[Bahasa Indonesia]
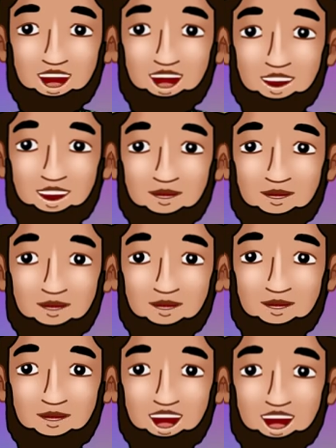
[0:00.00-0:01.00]
Al-Lais,
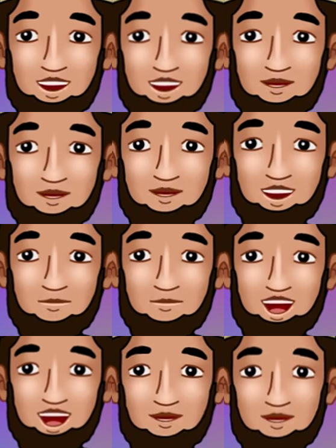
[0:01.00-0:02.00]
Malik,
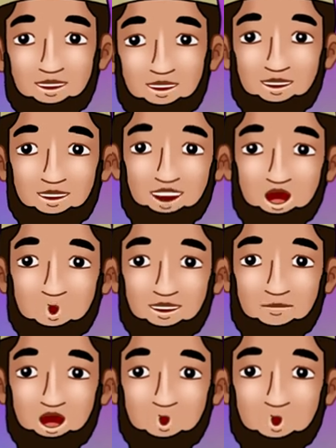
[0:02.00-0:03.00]
Asy-Syafi'i, Abu
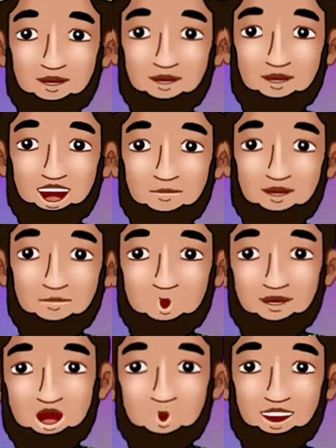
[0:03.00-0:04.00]
Sa'ur, dan
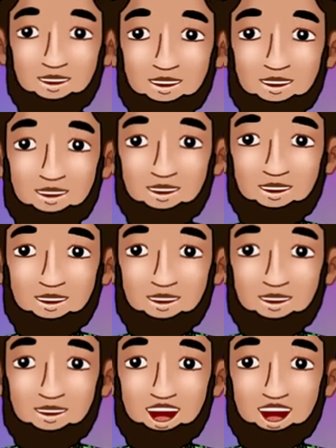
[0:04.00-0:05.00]
Ibnul Mundir.
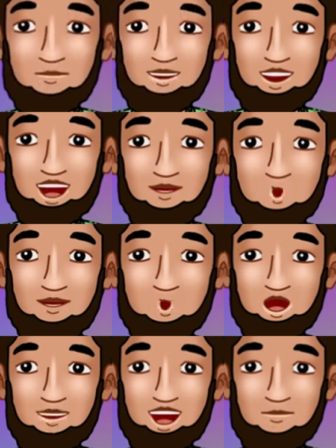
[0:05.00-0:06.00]
Bahkan Ibnu
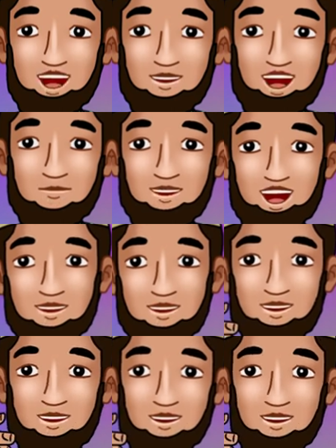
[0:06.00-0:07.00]
Qudamah mengatakan,
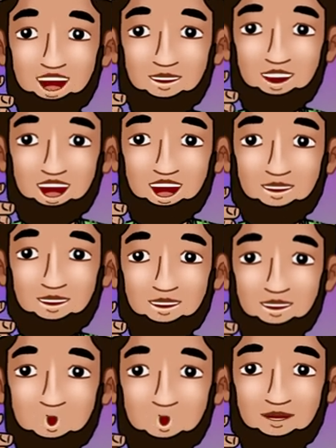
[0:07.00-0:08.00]
kami tidak
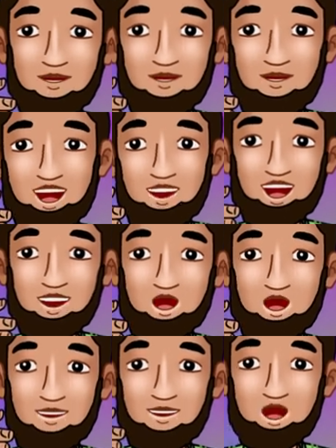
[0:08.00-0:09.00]
mengetahui ada
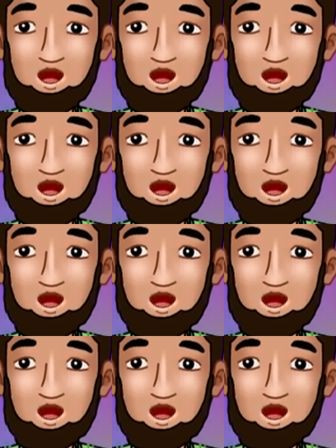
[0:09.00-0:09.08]
seorang pun